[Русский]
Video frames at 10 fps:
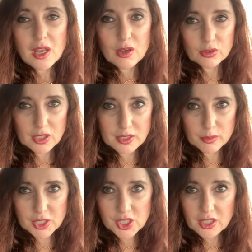у нас
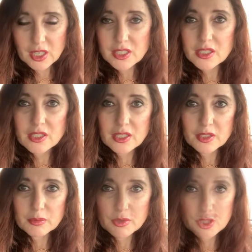небольшая разница,
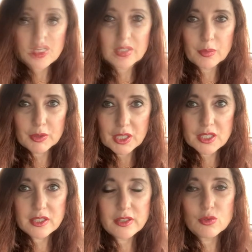и мы, когда
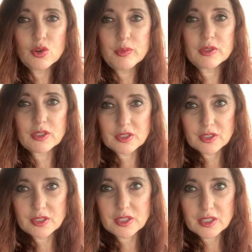подросли, обе, так
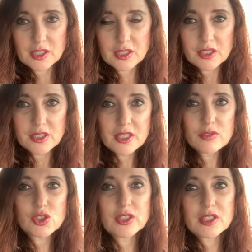сказать, она стала
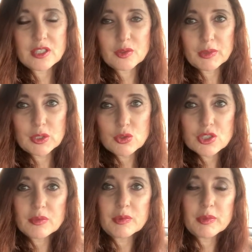девушкой, я стала
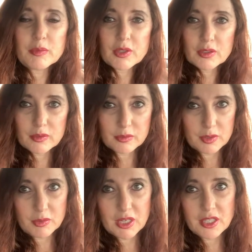подростком, мы примерно
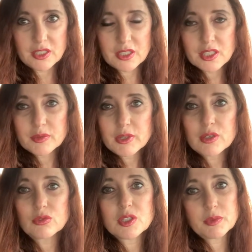имели один
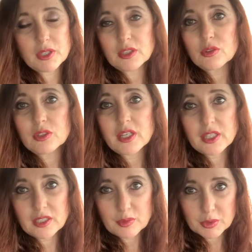размер, и у нас было одно
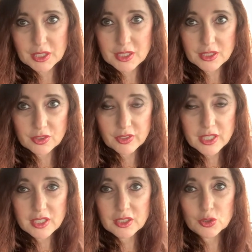нарядное платье на
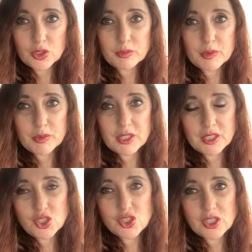двоих, которое мы
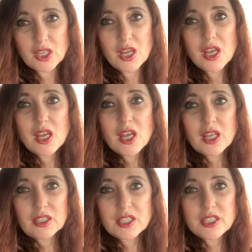периодически
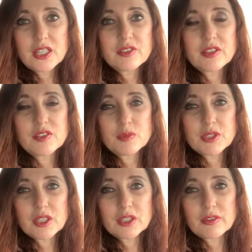носили, в
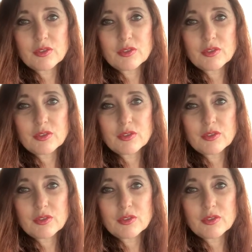зависимости от того,